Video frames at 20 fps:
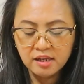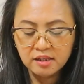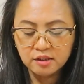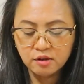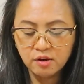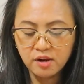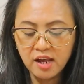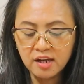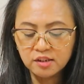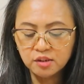So,
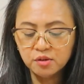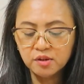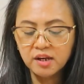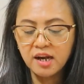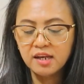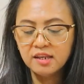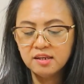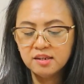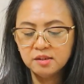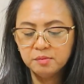Lux
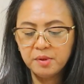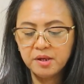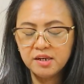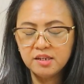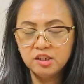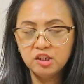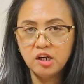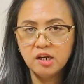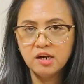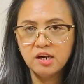Organics pa
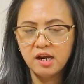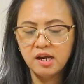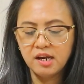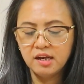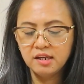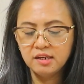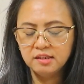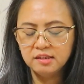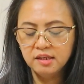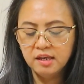rin siya
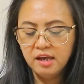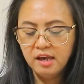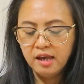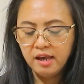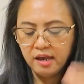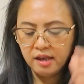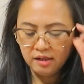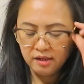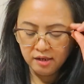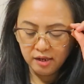guys.
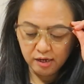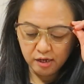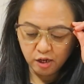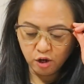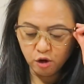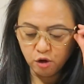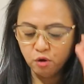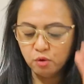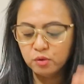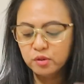And uh,
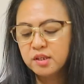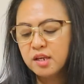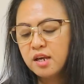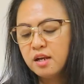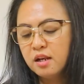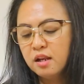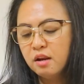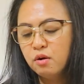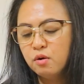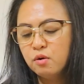Rosy
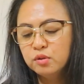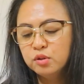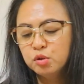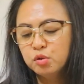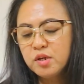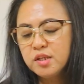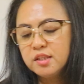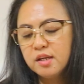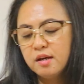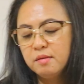Glow,
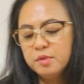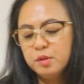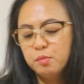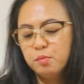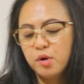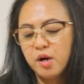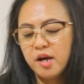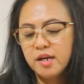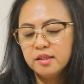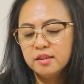3 times
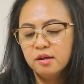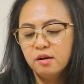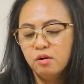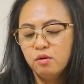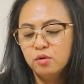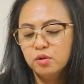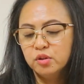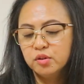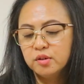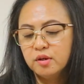bright,
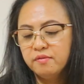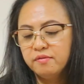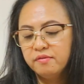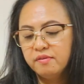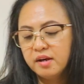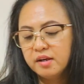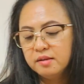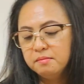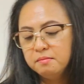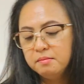ultra
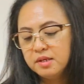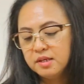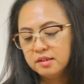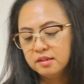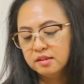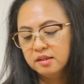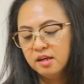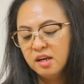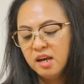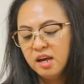fine
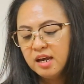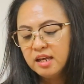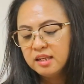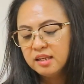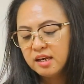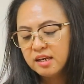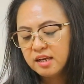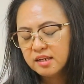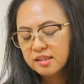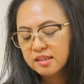mist.
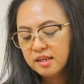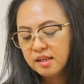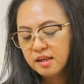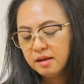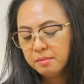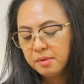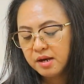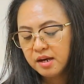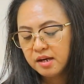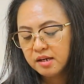
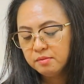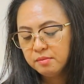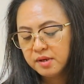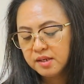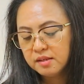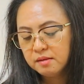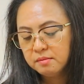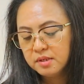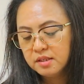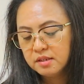Niacinamide,
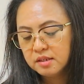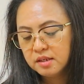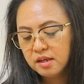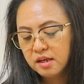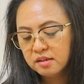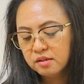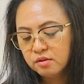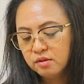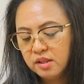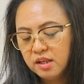vitamin C,
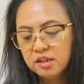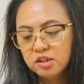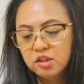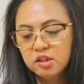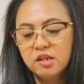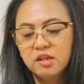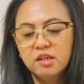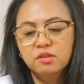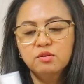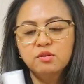and
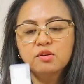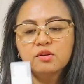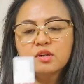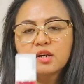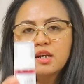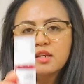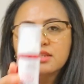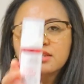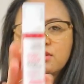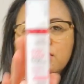collagen. Ito yun
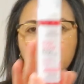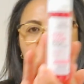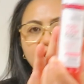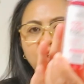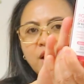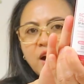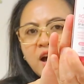guys, so oh.